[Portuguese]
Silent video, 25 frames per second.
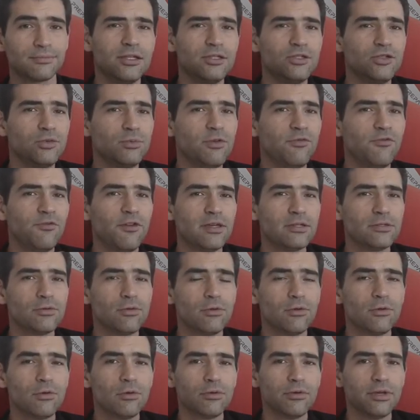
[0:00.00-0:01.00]
Isso me fez
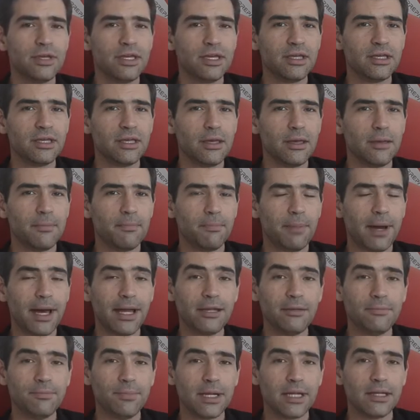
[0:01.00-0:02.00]
concluir que
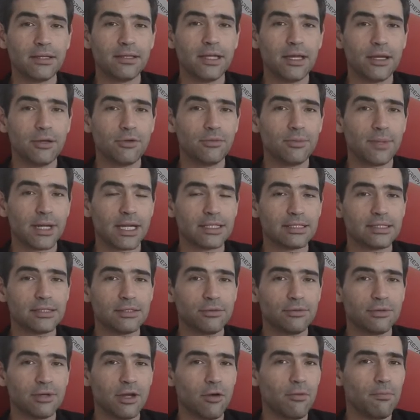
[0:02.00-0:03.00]
para empreender no
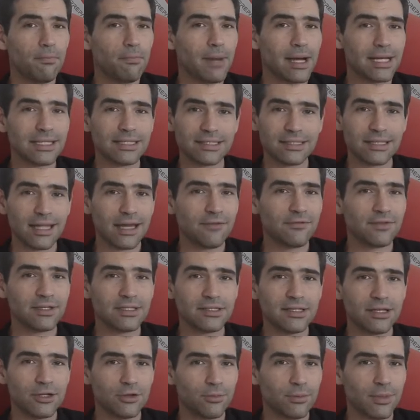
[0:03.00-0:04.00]
Brasil não bastava
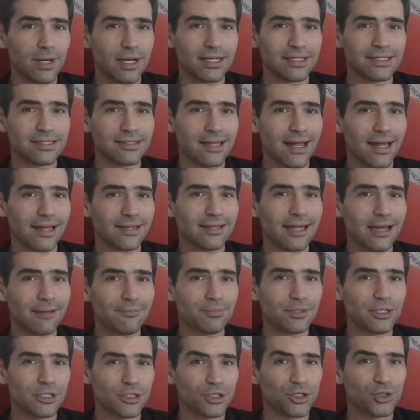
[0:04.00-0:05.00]
ser uma
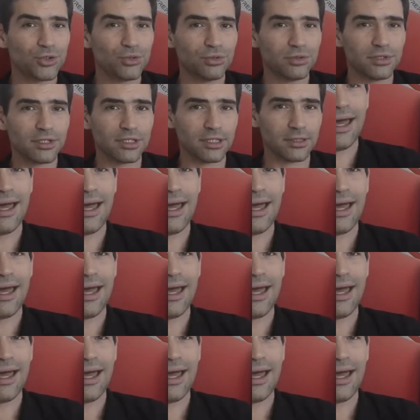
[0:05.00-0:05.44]
startup enxuta.